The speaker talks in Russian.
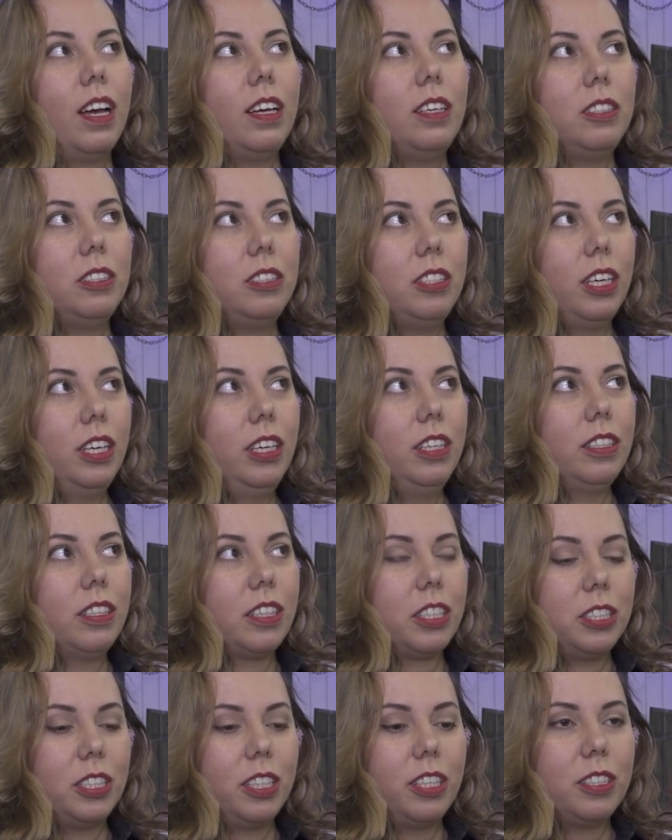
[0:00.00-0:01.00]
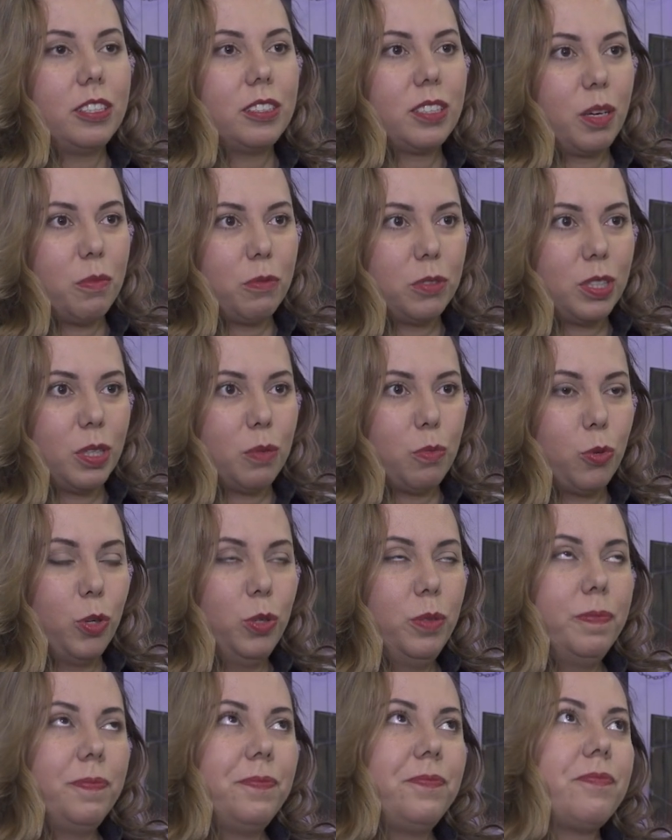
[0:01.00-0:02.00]
Идеи родились сами
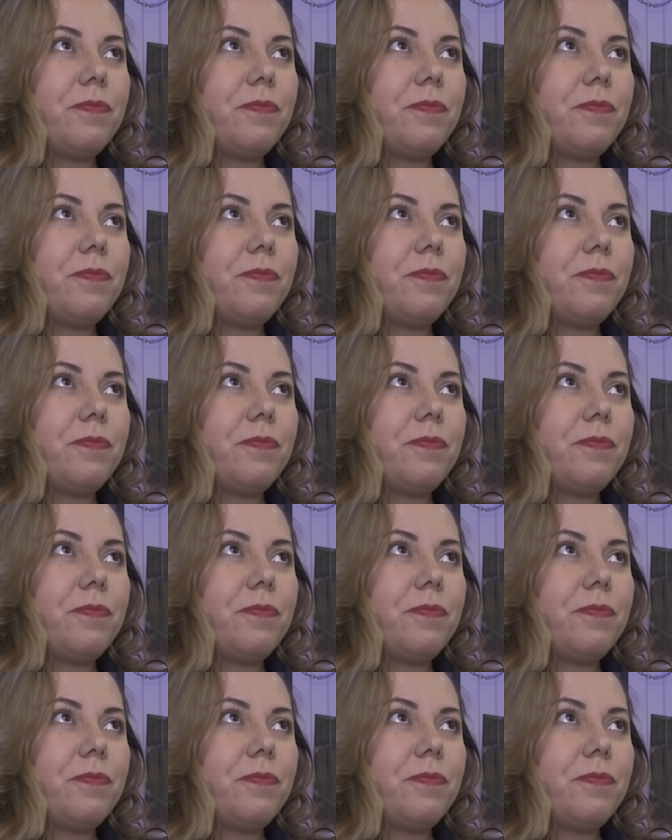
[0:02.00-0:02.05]
собой,